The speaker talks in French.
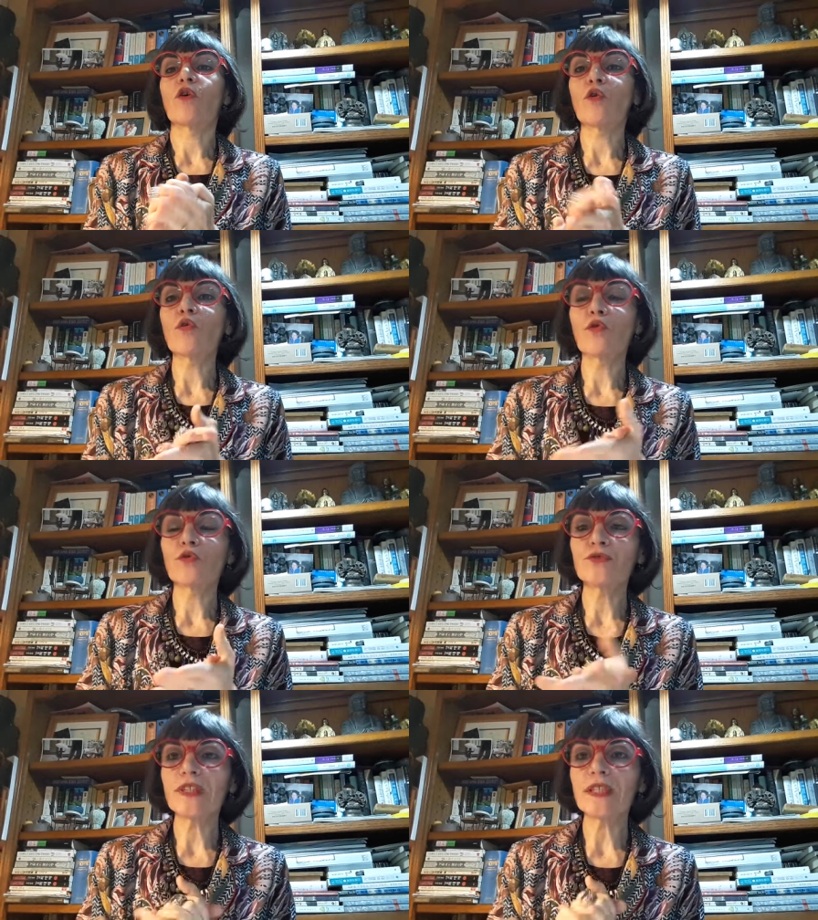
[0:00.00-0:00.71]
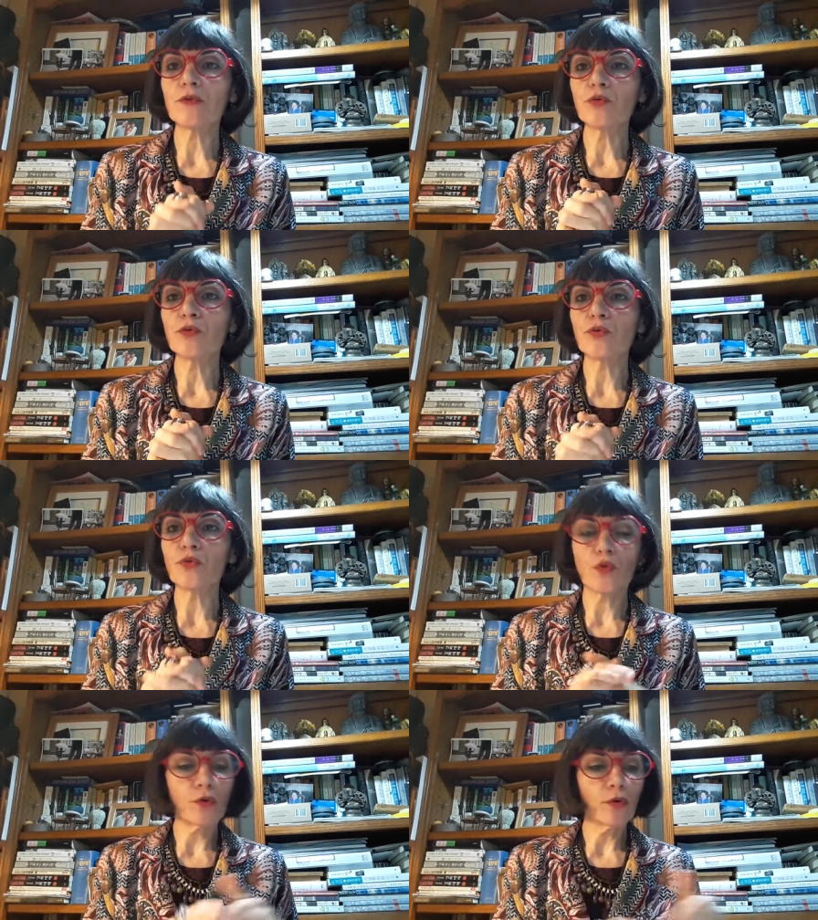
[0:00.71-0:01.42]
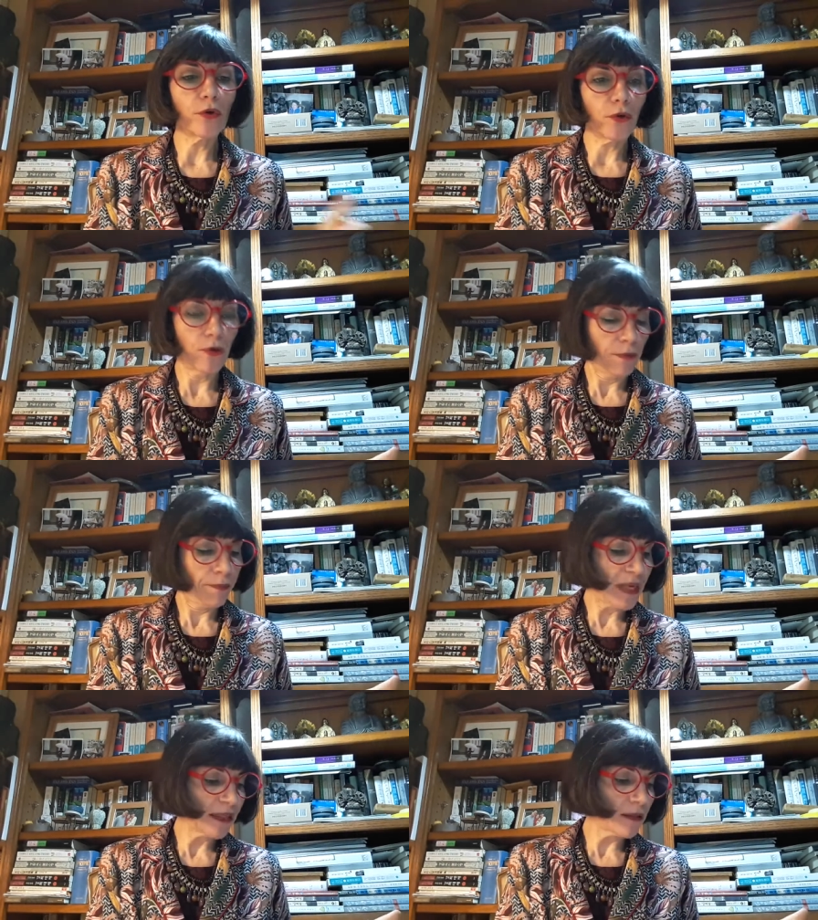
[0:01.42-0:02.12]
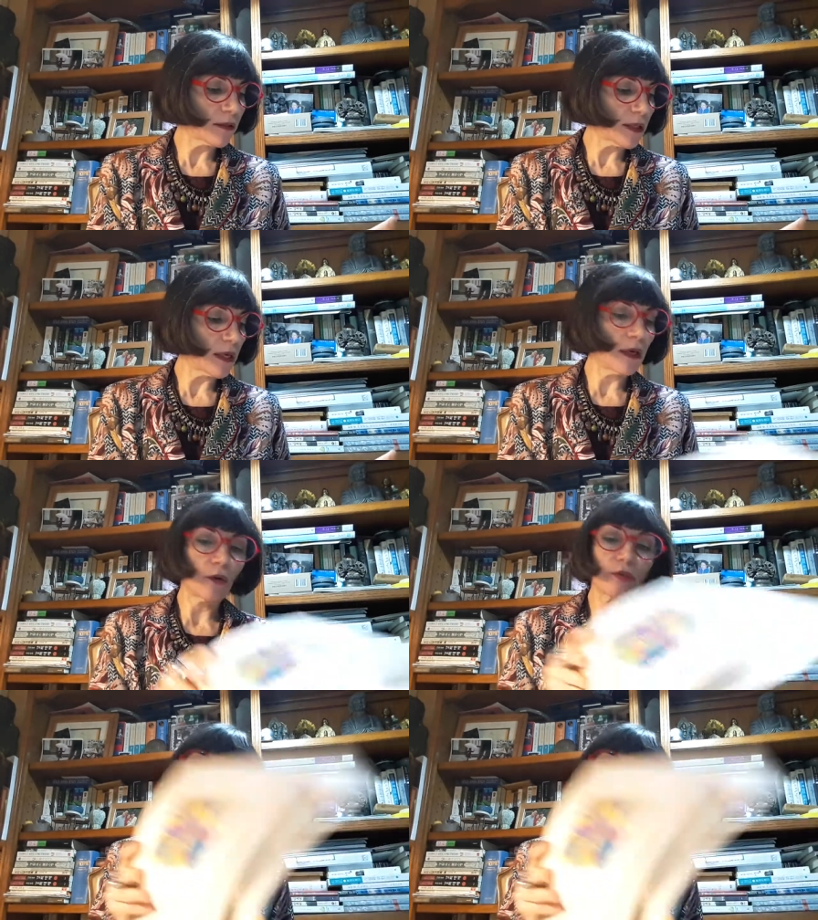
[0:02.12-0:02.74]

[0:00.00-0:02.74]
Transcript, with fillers: on continue, donc euh, maintenant, alors